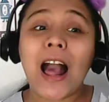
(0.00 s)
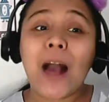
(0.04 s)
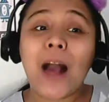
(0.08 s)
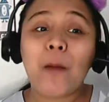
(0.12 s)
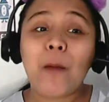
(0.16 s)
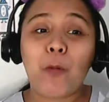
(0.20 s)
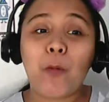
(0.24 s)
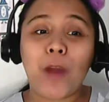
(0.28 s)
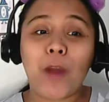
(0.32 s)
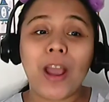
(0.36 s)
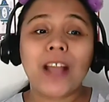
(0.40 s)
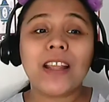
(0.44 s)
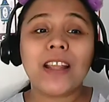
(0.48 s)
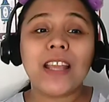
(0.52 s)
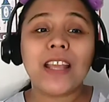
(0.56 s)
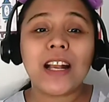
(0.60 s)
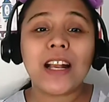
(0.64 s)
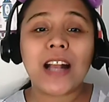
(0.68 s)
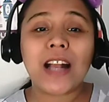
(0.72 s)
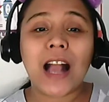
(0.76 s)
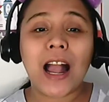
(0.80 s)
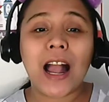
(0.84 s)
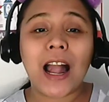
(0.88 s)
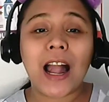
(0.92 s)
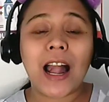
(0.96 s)
pwede
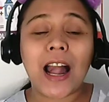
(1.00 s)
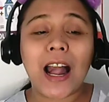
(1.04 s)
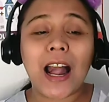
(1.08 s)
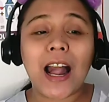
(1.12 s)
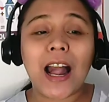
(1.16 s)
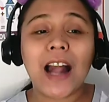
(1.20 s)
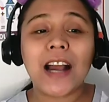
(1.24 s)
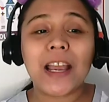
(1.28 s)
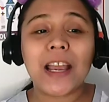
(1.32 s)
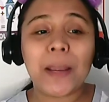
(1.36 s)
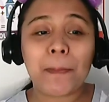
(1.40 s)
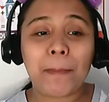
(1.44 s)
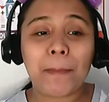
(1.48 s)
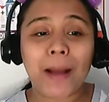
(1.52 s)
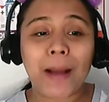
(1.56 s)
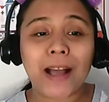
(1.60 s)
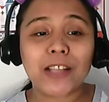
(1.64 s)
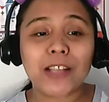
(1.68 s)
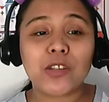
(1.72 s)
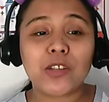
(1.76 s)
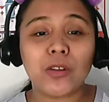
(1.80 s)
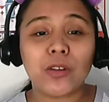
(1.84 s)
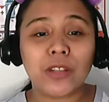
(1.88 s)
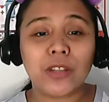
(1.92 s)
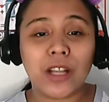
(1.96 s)
kang
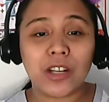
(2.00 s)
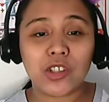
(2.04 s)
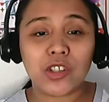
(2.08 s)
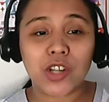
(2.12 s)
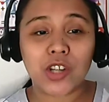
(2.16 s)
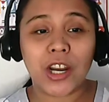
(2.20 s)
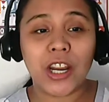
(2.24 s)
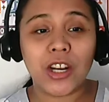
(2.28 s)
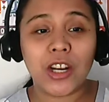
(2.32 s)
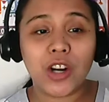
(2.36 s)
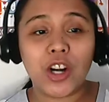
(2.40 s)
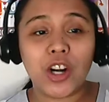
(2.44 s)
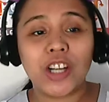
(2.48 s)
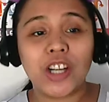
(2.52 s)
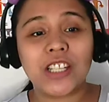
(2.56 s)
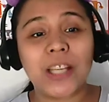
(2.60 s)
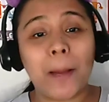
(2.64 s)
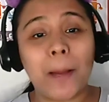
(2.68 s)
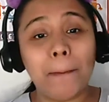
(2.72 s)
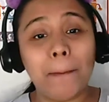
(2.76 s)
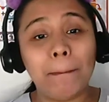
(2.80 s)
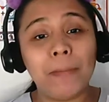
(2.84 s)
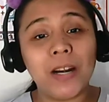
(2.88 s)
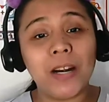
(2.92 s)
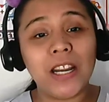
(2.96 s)
ipasok ng trainer sa
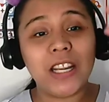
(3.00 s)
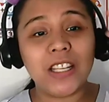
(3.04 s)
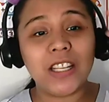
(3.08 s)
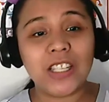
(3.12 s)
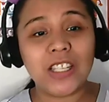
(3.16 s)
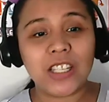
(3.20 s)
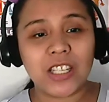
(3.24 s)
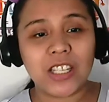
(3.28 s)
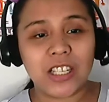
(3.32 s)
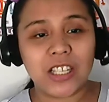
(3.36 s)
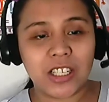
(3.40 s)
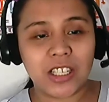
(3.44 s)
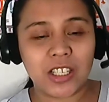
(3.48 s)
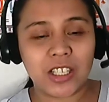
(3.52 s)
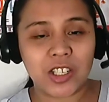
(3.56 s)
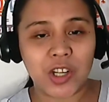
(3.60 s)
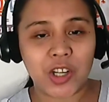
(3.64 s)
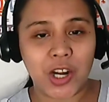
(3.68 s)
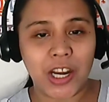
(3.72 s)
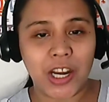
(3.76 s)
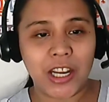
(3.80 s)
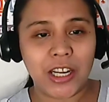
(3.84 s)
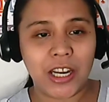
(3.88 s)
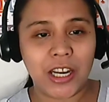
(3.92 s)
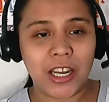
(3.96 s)
bridge
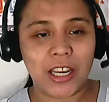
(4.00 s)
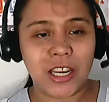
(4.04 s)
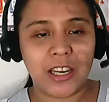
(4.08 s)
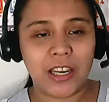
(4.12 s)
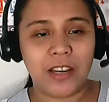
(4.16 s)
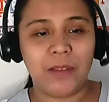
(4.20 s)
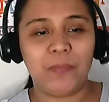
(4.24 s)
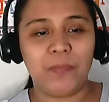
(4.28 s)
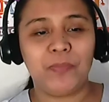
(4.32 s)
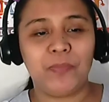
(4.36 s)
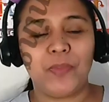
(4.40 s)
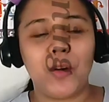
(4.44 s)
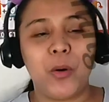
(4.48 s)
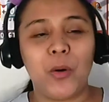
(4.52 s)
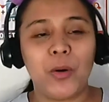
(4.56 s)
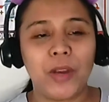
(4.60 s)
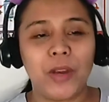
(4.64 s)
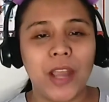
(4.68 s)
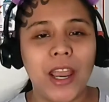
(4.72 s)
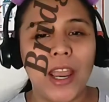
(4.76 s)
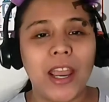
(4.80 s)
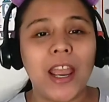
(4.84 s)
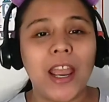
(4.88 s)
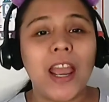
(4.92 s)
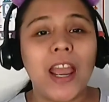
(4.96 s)
training.
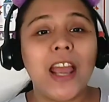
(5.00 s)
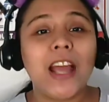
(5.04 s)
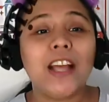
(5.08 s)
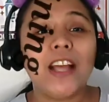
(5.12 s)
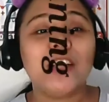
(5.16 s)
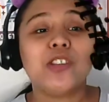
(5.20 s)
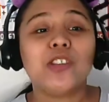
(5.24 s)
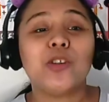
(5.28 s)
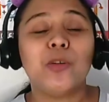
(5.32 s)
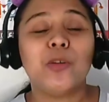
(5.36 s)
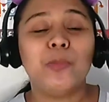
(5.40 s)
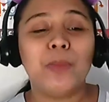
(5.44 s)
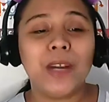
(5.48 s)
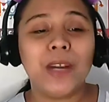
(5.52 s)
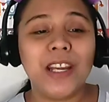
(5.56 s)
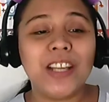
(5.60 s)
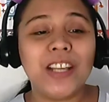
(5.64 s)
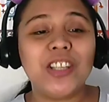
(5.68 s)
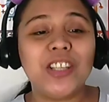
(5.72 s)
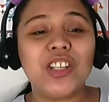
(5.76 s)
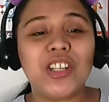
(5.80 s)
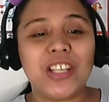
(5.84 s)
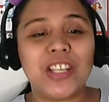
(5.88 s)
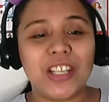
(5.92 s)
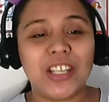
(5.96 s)
Okay? So,
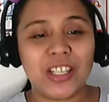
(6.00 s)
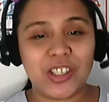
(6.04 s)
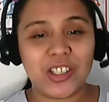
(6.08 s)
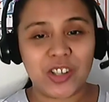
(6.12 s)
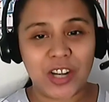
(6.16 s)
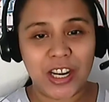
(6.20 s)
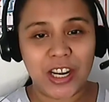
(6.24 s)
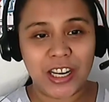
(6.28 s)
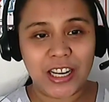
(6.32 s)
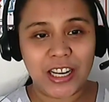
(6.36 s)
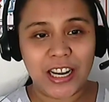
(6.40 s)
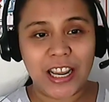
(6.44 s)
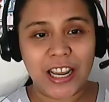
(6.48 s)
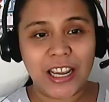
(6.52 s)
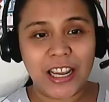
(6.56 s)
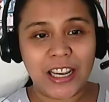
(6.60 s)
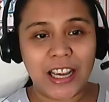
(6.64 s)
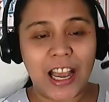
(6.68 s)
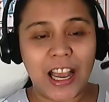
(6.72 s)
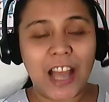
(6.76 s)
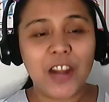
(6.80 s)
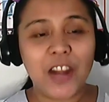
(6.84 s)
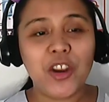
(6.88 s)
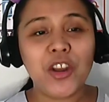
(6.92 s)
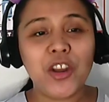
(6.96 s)
bridge training.
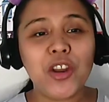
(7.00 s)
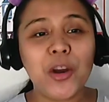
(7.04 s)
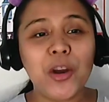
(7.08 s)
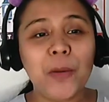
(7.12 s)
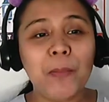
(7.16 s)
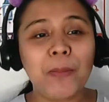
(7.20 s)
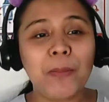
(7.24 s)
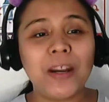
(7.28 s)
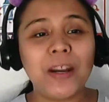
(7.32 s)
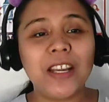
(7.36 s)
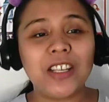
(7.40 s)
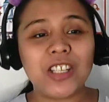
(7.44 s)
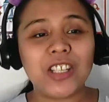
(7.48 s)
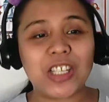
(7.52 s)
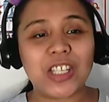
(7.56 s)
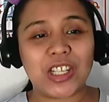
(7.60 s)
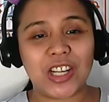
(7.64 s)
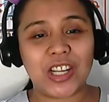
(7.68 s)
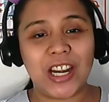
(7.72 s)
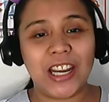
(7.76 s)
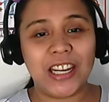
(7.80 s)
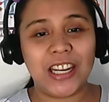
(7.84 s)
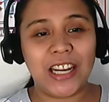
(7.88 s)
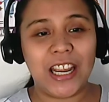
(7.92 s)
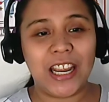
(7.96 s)
Ano yung bridge
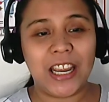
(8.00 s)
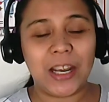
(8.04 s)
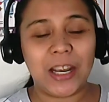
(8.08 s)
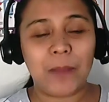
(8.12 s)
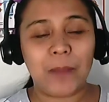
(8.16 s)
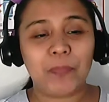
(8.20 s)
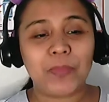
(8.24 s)
training?